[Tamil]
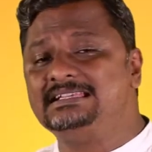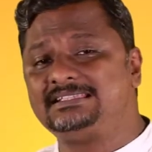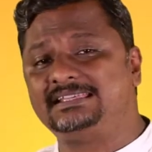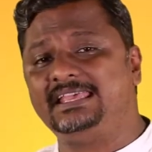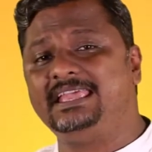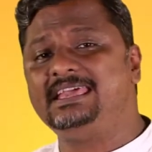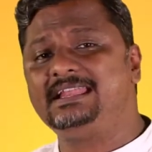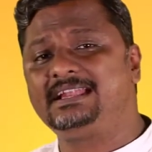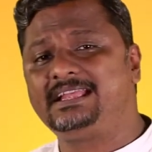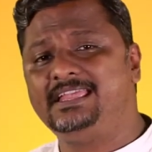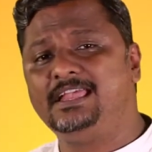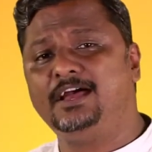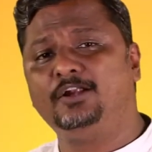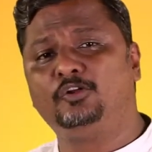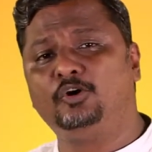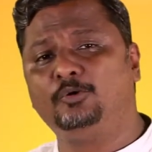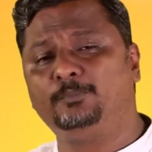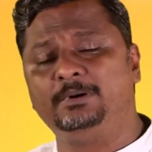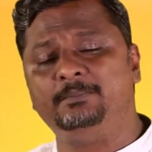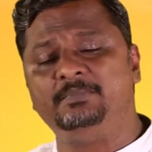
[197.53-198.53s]
செயற்கையாக
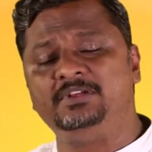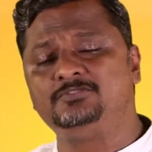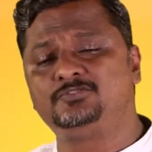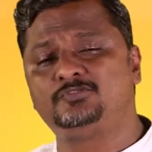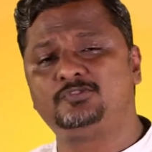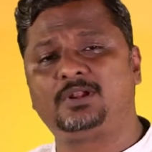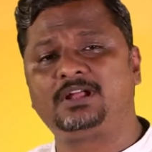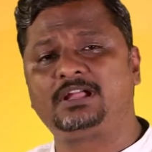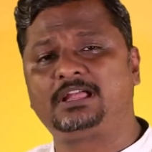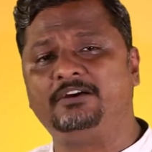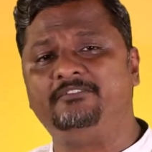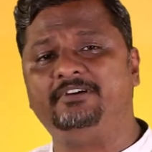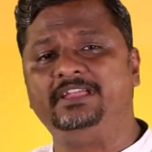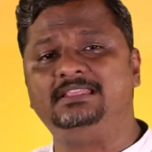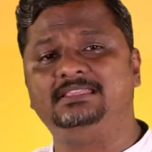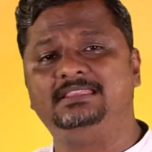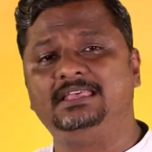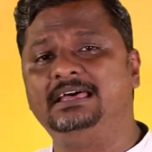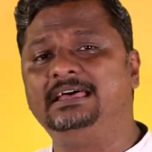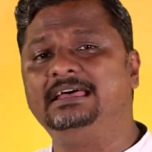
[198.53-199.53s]
டோப்பமின் சுரக்க
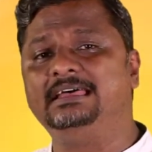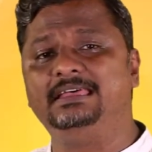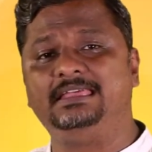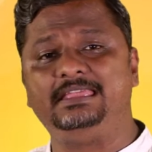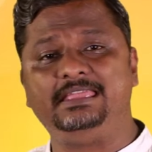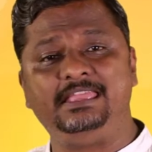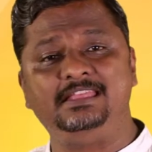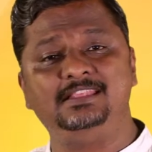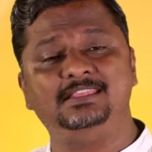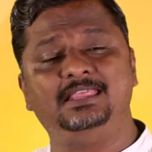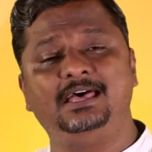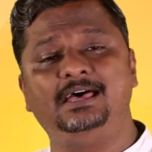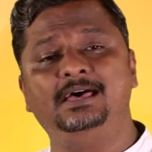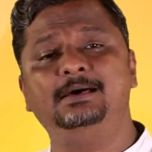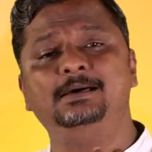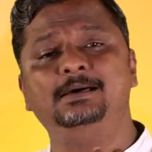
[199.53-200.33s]
வைத்த இந்த